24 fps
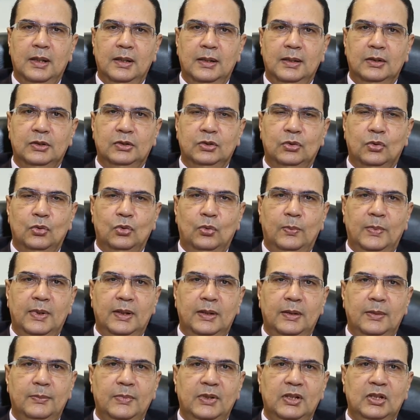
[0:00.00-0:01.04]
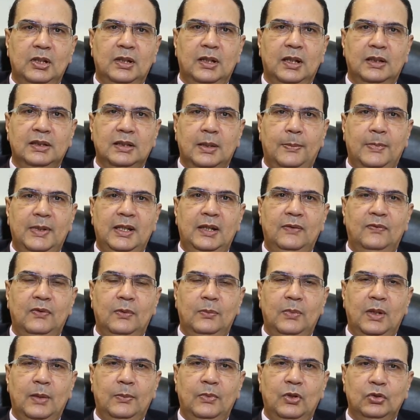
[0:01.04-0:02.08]
الستروما بنشيل 80%
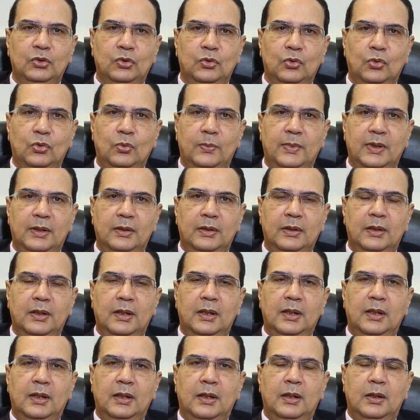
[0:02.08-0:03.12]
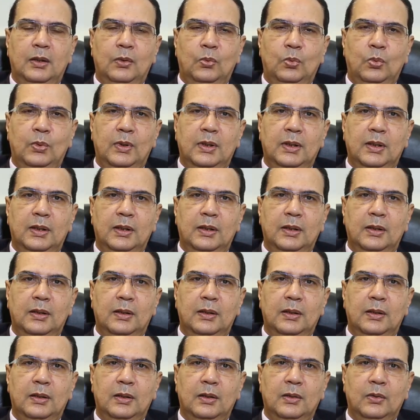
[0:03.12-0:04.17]
من الستروما
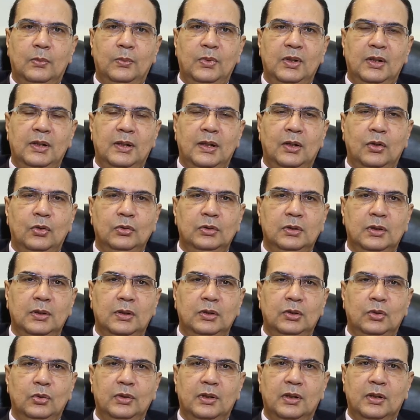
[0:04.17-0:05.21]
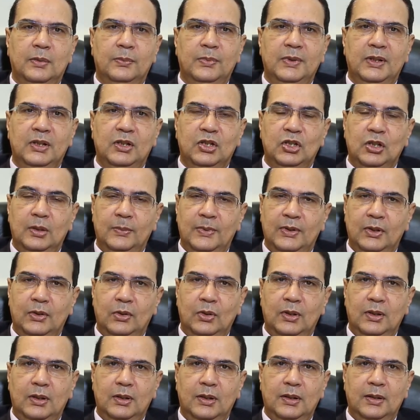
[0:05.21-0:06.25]
وبناخد الدونر بنشيل منه
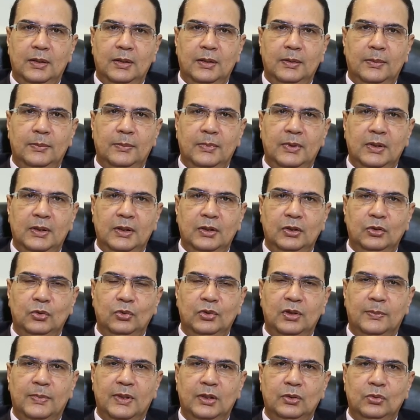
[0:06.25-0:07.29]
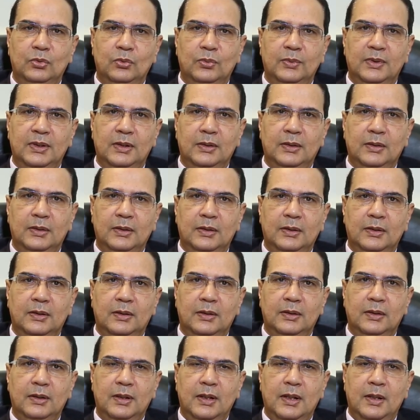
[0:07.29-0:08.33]
الدونر برضو
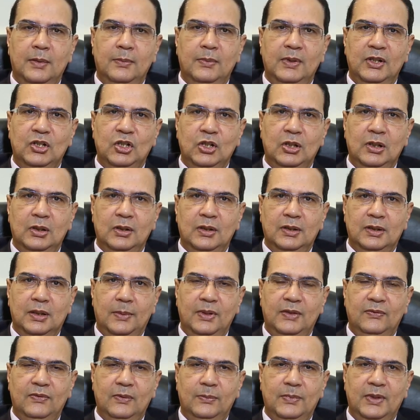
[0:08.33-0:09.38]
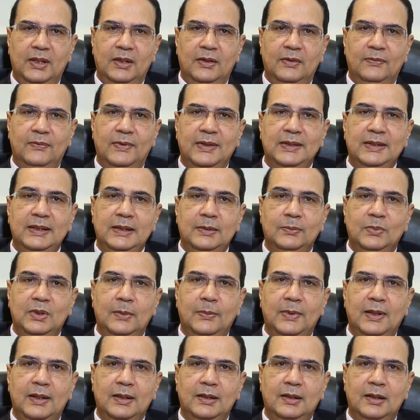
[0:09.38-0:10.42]
بنشيل 80% فدي
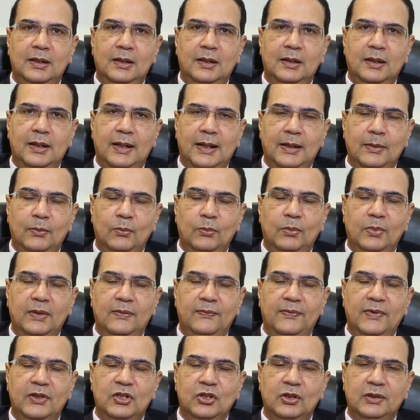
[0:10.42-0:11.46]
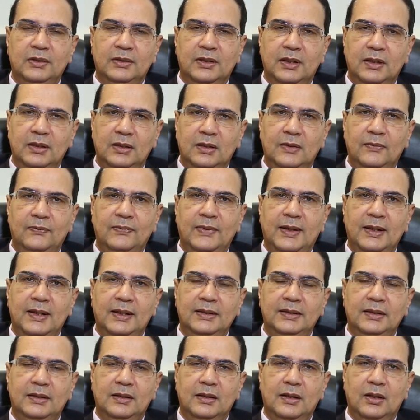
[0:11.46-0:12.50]
بتبقى افيشنت جدا في
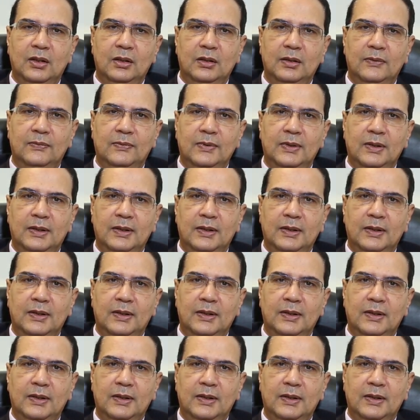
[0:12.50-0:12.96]
حالات الكرا... في